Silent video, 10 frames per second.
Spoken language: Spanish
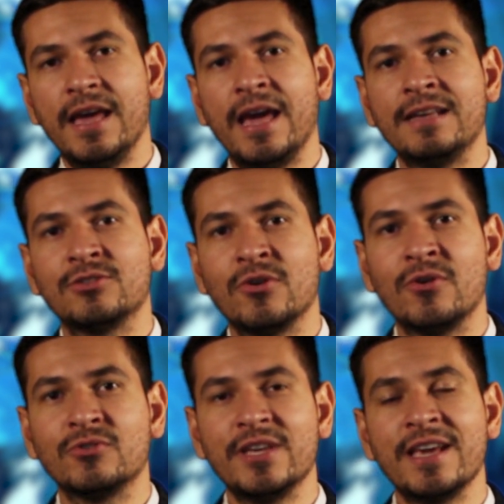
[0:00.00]

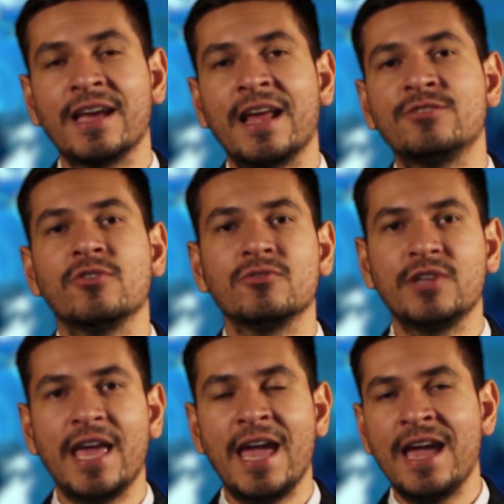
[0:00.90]
esos
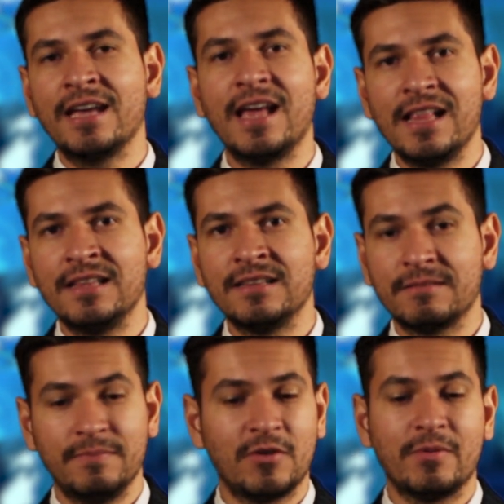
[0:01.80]
ingresos en el